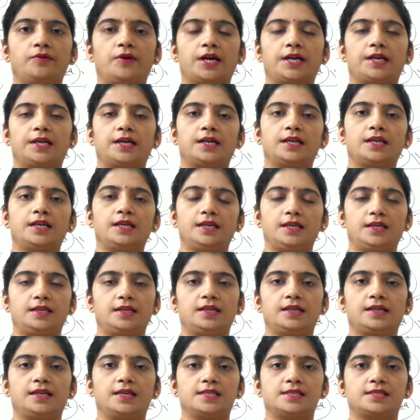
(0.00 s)
वाटर
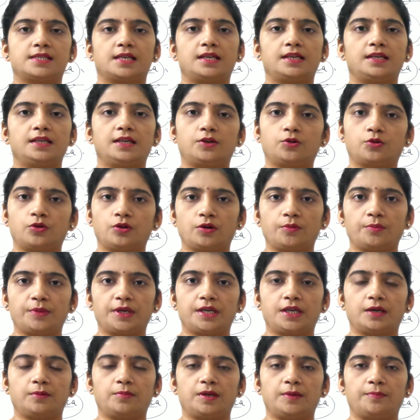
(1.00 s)
इरिगेशन इकोनॉमिक
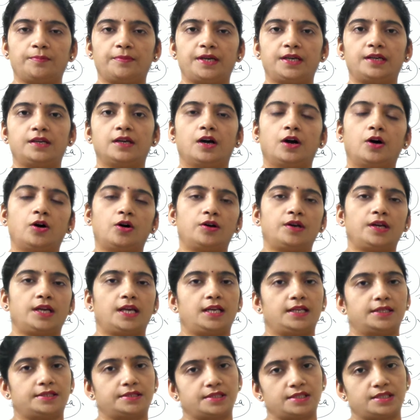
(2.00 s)
डेवलपमेंट और
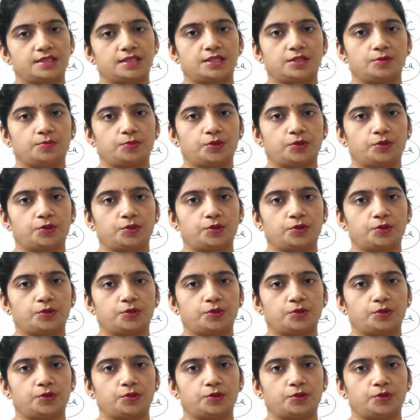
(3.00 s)
इलेक्ट्रिसिटी